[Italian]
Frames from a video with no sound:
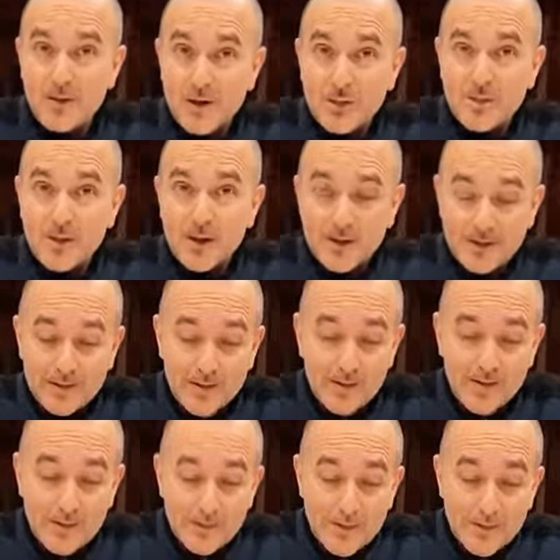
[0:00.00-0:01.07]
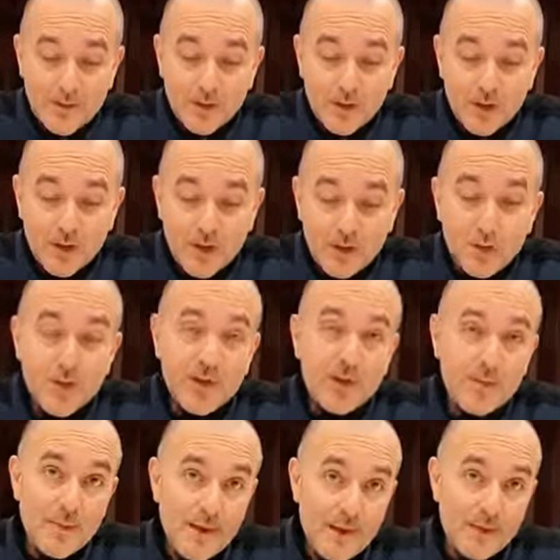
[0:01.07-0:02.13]
con apparizioni il 2 del
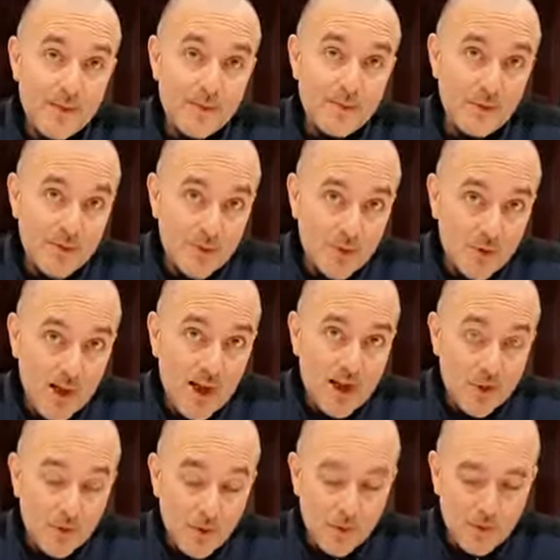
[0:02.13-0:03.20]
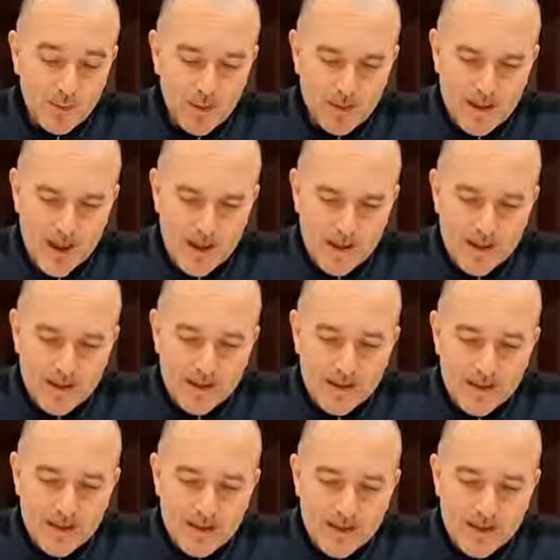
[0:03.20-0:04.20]
mese personali proprio a Miriana,